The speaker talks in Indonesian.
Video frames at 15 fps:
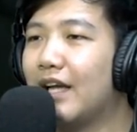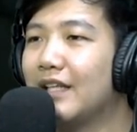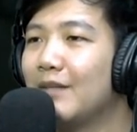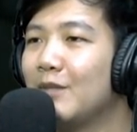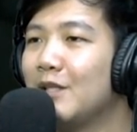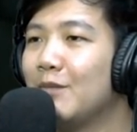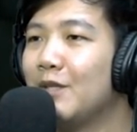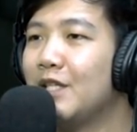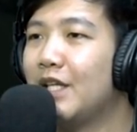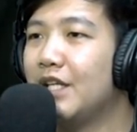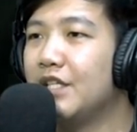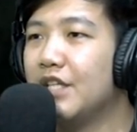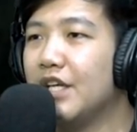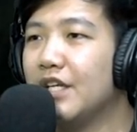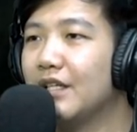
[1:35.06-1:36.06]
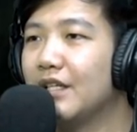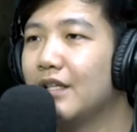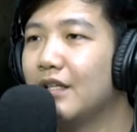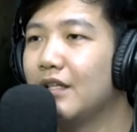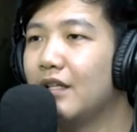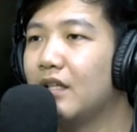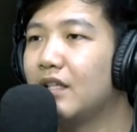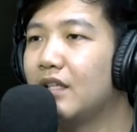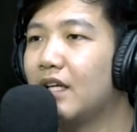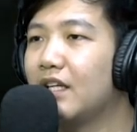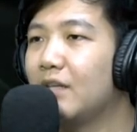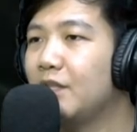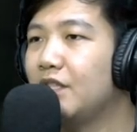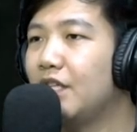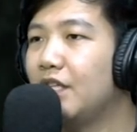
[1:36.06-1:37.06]
masih mencari Jane. Entah
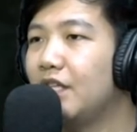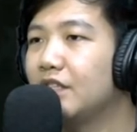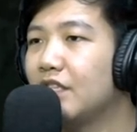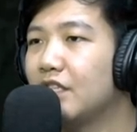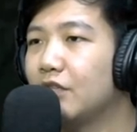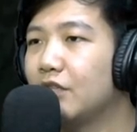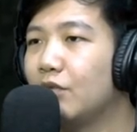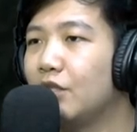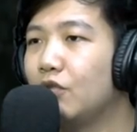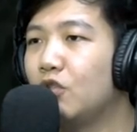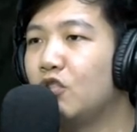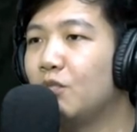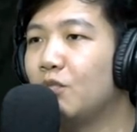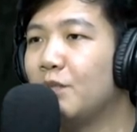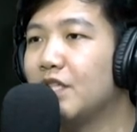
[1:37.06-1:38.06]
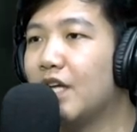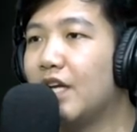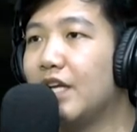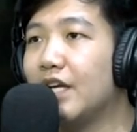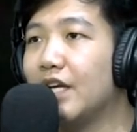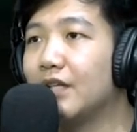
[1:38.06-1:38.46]
kenapa istri kita satu ini tuh stupid sekali ya kan.